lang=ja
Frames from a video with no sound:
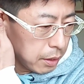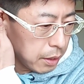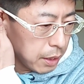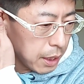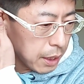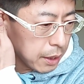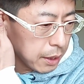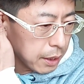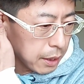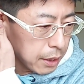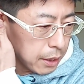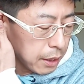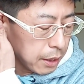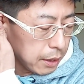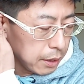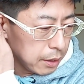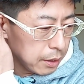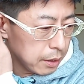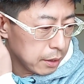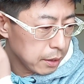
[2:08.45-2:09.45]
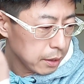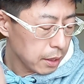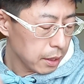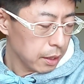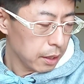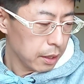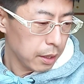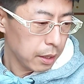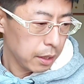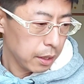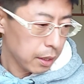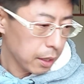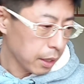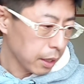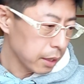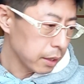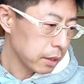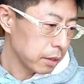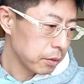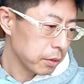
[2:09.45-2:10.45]
なかなかない試合
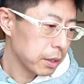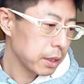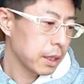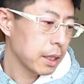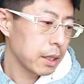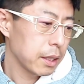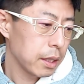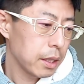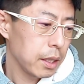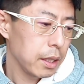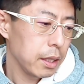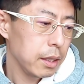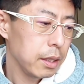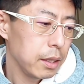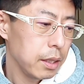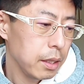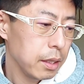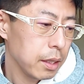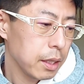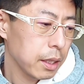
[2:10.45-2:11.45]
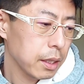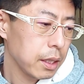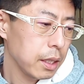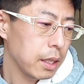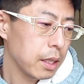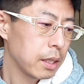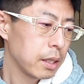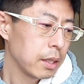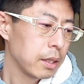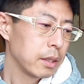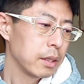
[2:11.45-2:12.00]
開始の時間帯で、かたや、